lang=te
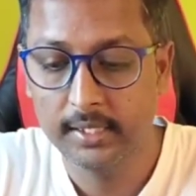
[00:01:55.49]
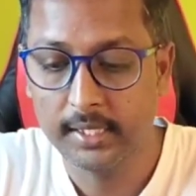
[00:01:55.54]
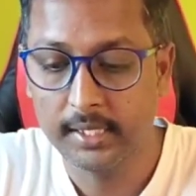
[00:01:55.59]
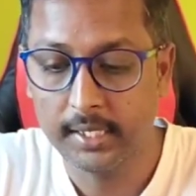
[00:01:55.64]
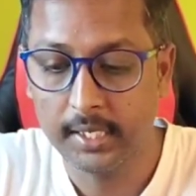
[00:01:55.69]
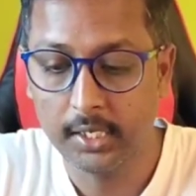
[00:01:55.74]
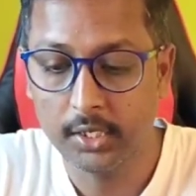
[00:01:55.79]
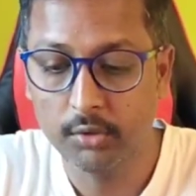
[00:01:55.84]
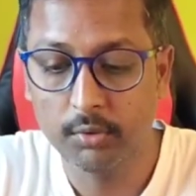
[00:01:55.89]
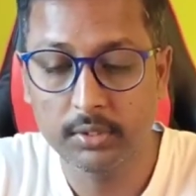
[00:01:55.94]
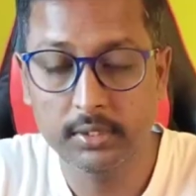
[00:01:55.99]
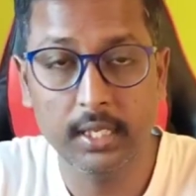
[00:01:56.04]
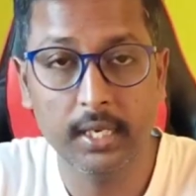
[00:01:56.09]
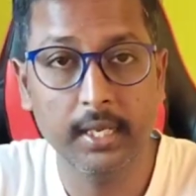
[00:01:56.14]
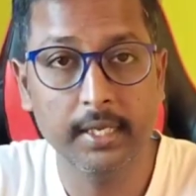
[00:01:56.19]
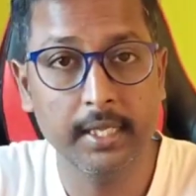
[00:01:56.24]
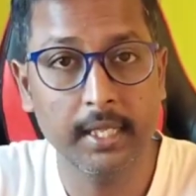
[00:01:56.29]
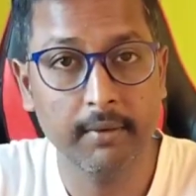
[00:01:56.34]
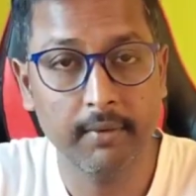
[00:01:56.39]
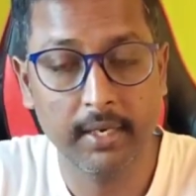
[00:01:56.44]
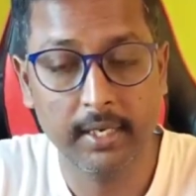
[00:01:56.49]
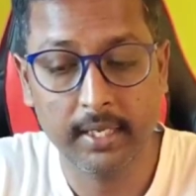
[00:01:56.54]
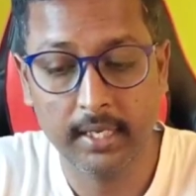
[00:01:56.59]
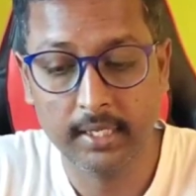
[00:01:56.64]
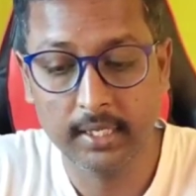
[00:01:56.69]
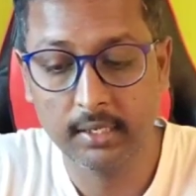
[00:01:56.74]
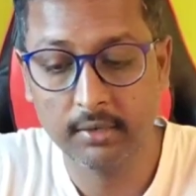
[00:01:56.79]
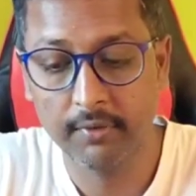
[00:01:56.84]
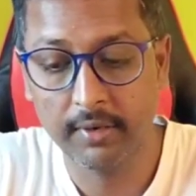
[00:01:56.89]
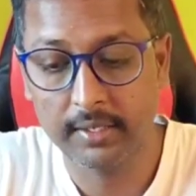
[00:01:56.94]
ఈ రెండు వందల ఇరవై
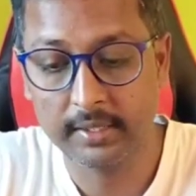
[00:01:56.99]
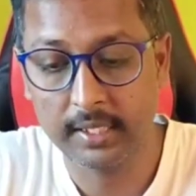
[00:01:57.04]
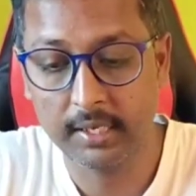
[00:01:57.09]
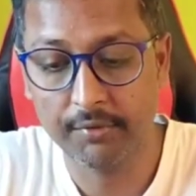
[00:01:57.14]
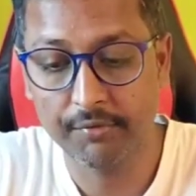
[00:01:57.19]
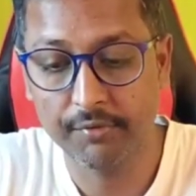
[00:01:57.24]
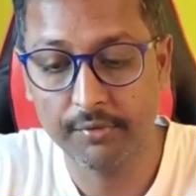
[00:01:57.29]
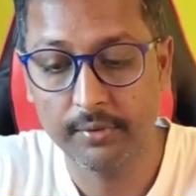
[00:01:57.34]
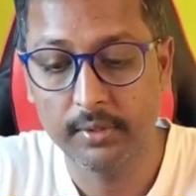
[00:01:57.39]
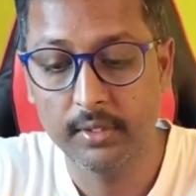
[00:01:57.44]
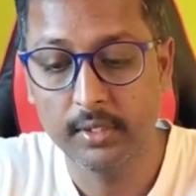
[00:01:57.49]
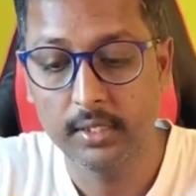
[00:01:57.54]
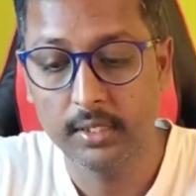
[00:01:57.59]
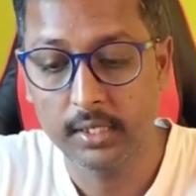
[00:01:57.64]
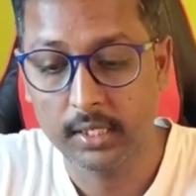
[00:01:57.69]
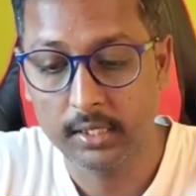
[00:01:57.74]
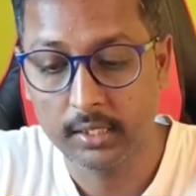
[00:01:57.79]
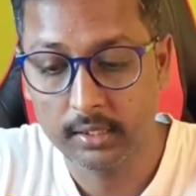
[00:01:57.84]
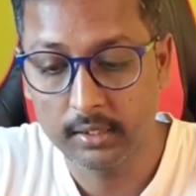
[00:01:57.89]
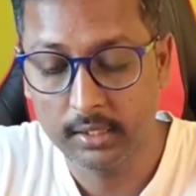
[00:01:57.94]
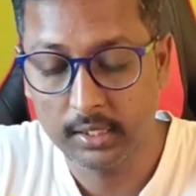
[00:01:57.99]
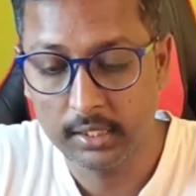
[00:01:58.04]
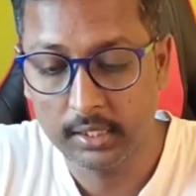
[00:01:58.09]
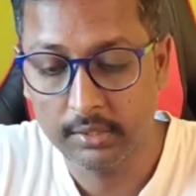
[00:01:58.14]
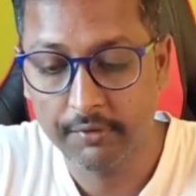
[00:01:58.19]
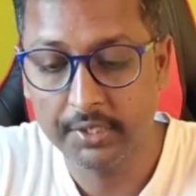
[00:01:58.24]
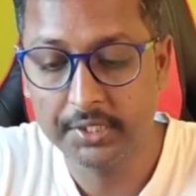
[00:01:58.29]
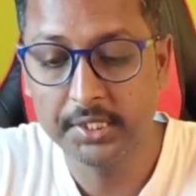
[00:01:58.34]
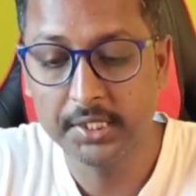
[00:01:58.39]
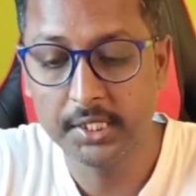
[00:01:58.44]
డాలర్ల వెర్త్ ఆఫ్
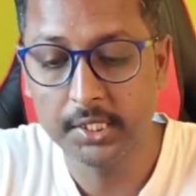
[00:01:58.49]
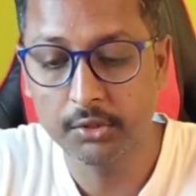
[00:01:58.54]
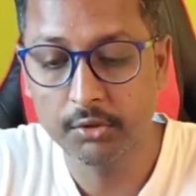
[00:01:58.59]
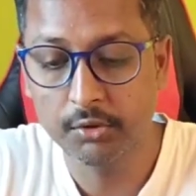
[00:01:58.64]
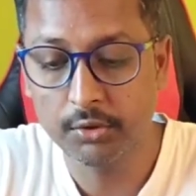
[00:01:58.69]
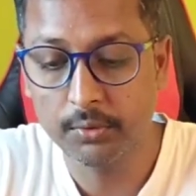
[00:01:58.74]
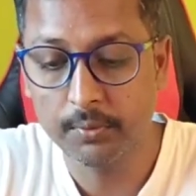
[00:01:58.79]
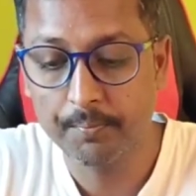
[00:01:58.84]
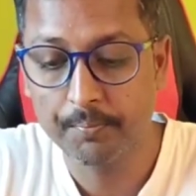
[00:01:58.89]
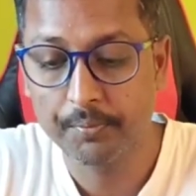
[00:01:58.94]
యుఎస్డిటీతో